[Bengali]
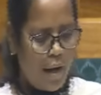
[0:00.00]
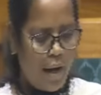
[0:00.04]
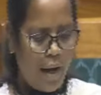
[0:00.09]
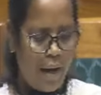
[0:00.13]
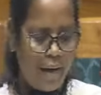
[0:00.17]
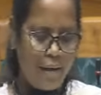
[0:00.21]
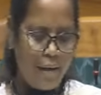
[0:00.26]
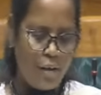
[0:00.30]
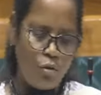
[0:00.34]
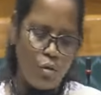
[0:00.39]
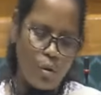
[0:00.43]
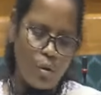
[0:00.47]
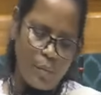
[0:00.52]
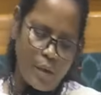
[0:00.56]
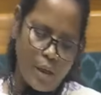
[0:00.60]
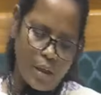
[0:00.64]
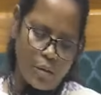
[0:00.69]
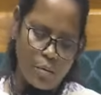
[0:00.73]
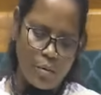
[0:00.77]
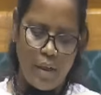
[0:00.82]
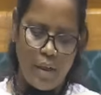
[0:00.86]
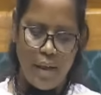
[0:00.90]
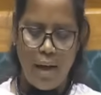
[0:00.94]
খালি
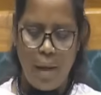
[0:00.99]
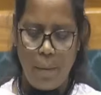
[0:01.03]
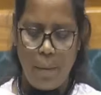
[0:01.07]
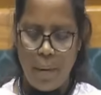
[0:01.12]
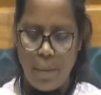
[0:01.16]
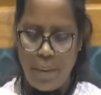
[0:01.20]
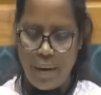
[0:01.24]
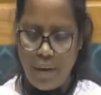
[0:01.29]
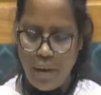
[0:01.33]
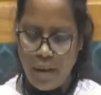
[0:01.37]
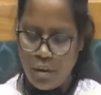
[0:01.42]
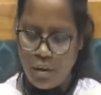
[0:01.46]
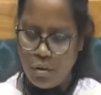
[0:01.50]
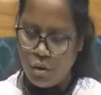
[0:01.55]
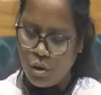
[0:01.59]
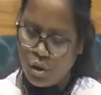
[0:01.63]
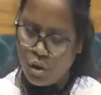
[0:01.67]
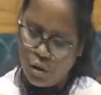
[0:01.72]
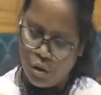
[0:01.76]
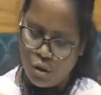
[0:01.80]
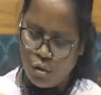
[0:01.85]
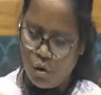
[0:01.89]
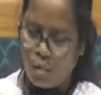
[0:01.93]
ধূমকেটু দেখা পাবার
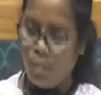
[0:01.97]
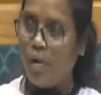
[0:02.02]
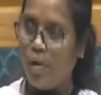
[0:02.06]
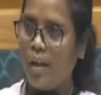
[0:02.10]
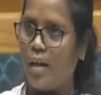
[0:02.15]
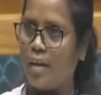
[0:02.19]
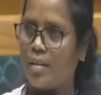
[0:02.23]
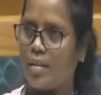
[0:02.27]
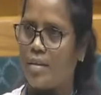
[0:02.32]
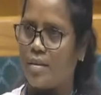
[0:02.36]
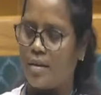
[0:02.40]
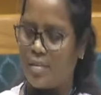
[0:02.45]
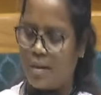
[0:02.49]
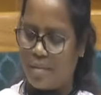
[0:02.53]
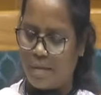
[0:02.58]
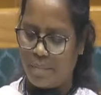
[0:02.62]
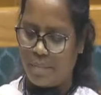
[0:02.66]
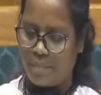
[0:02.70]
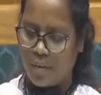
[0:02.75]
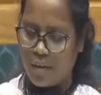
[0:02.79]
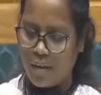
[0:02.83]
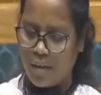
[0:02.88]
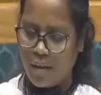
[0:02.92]
নির্দিষ্ট সময় আছে
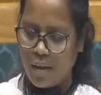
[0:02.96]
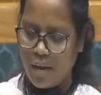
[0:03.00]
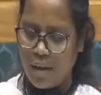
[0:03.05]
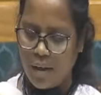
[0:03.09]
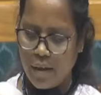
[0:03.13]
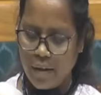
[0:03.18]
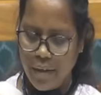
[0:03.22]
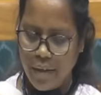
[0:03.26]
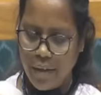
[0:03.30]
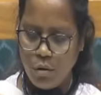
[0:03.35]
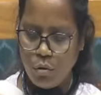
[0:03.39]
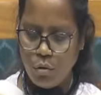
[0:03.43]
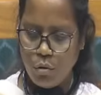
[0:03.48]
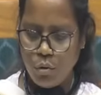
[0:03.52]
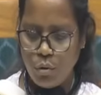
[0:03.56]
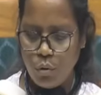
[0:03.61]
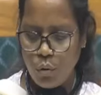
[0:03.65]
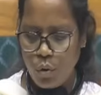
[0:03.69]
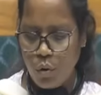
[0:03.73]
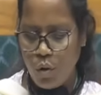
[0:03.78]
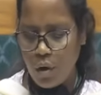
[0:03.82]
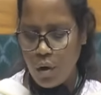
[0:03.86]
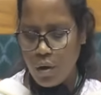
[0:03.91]
কিন্তু
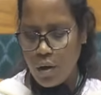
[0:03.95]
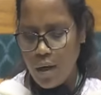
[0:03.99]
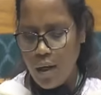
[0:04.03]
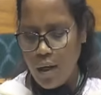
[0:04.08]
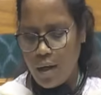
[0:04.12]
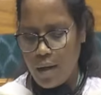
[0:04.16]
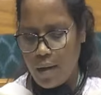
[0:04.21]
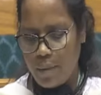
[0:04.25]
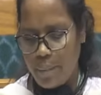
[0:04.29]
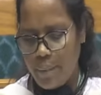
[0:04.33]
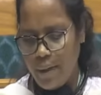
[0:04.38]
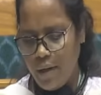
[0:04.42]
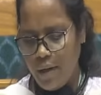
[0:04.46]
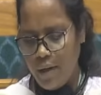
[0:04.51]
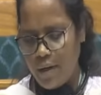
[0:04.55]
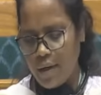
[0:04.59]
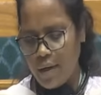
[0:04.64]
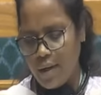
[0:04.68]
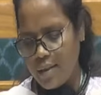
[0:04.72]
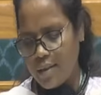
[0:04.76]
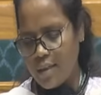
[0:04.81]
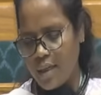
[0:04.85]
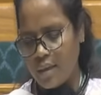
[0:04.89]
দুর্ঘটনা বিহীন
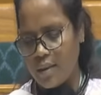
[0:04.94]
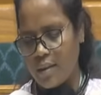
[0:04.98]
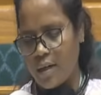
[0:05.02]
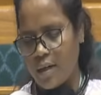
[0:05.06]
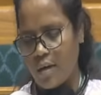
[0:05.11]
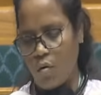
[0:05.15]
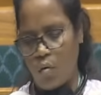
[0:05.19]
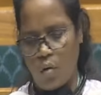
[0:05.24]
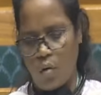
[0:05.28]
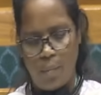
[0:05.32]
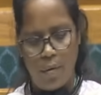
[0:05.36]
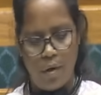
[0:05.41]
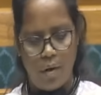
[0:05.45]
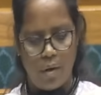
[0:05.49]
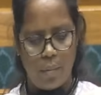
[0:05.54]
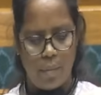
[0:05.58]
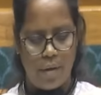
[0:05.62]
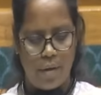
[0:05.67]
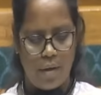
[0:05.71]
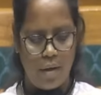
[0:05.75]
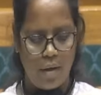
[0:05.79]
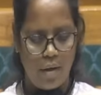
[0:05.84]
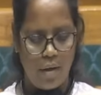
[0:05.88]
রেলযাত্রা কবে
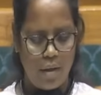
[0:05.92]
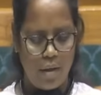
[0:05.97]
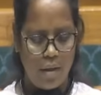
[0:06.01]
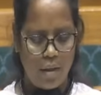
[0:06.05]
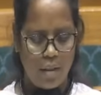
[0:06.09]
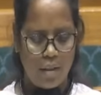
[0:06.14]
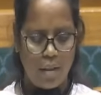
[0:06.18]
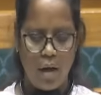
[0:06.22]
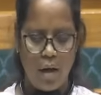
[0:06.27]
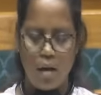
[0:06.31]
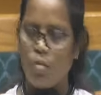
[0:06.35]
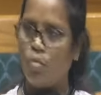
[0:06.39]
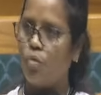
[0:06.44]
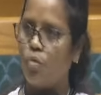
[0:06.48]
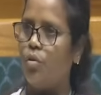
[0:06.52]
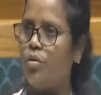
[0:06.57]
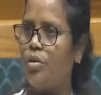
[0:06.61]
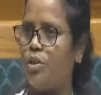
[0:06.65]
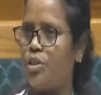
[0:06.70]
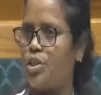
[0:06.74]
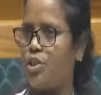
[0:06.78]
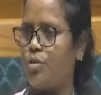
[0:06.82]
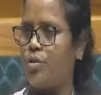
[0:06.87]
হবে তা কোনো
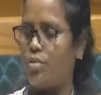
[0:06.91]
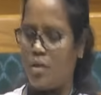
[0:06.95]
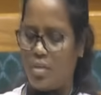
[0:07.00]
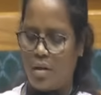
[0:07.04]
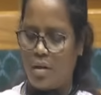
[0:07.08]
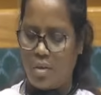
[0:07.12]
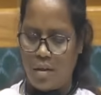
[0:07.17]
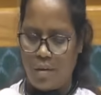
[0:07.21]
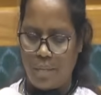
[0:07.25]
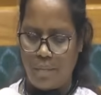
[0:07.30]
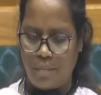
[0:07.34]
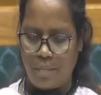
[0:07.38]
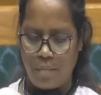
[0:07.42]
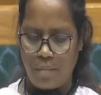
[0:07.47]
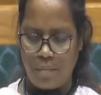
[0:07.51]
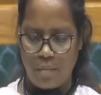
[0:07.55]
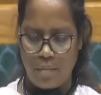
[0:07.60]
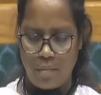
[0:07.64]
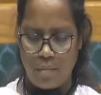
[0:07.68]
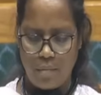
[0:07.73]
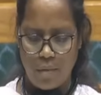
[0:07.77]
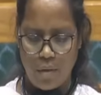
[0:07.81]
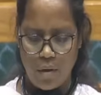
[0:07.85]
নিশ্চয়তা নেই
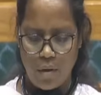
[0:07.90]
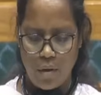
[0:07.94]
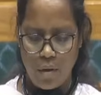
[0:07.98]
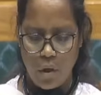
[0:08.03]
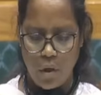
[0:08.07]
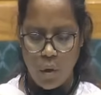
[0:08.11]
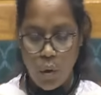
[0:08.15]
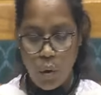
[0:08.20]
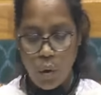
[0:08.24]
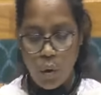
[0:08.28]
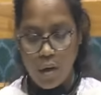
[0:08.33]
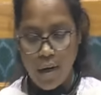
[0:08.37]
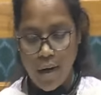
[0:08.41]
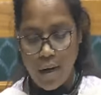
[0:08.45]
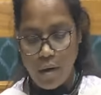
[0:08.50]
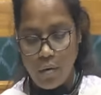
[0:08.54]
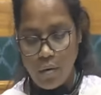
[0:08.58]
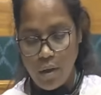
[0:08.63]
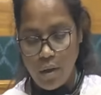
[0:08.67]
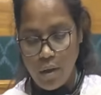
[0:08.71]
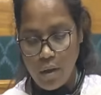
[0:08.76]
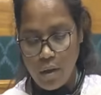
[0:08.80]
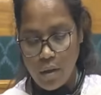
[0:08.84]
ঘোটা
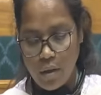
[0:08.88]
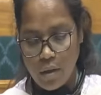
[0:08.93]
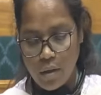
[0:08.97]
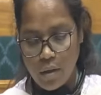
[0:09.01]
করে